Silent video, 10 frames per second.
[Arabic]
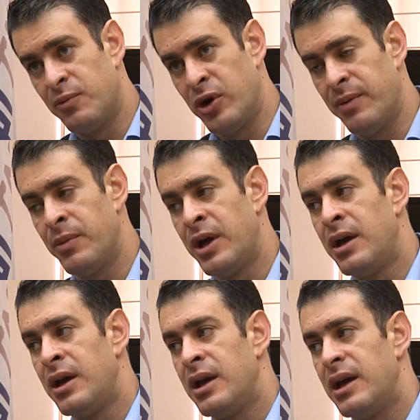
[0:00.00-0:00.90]
مهم
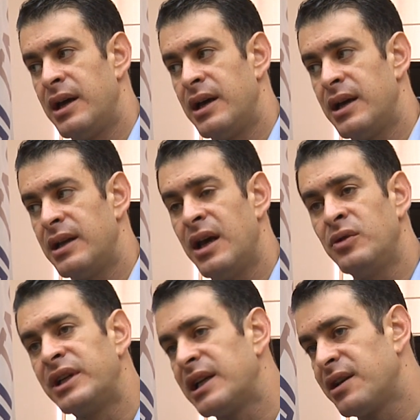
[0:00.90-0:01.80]
آه, لا
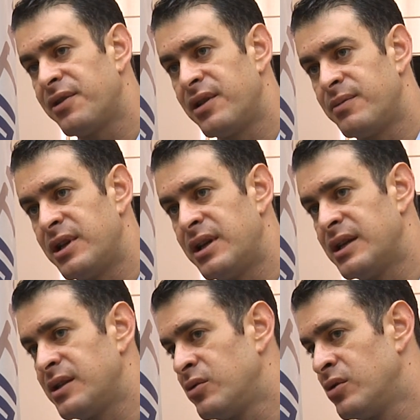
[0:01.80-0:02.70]
يدرك الكثير من
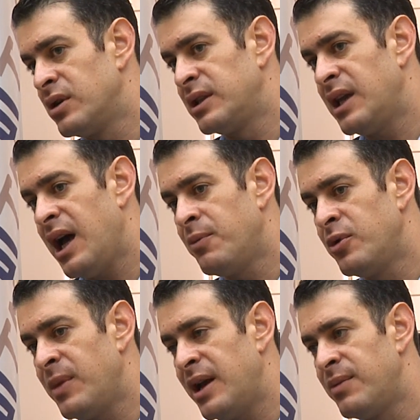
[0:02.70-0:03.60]
الناس انه
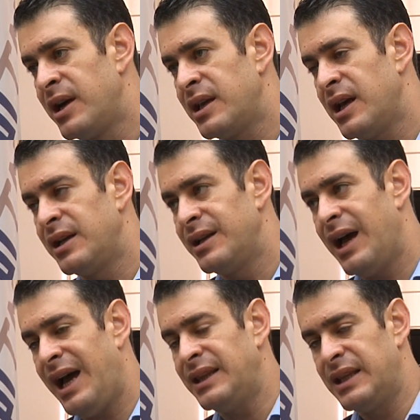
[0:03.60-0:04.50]
التعامل مع البنك يعني
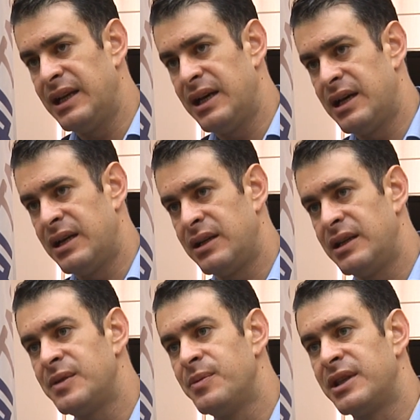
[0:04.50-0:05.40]
حتى الان
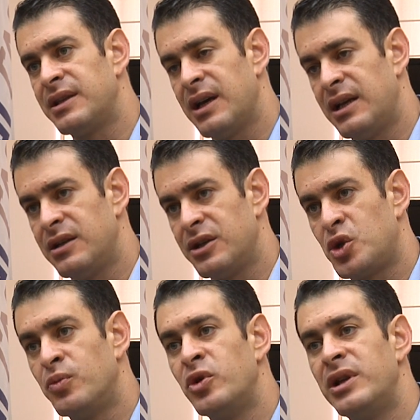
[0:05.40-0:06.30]
نسبه
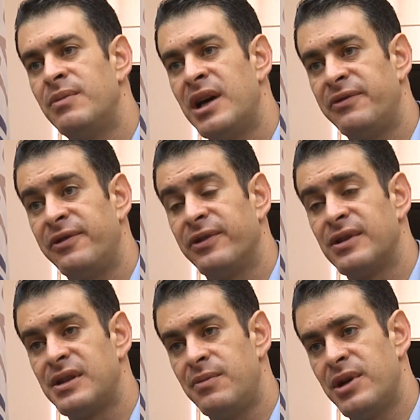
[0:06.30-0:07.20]
الشمول المالي في
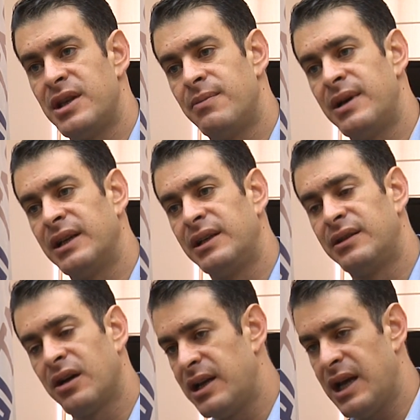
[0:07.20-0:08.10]
فلسطين بين البالغين
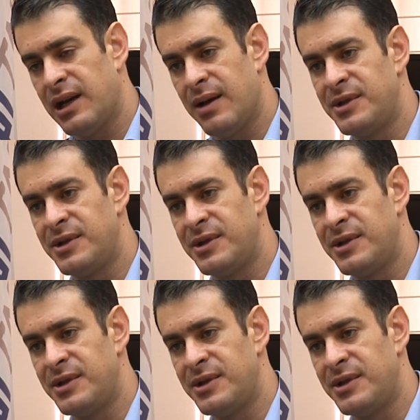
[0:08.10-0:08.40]
تقل عن 50%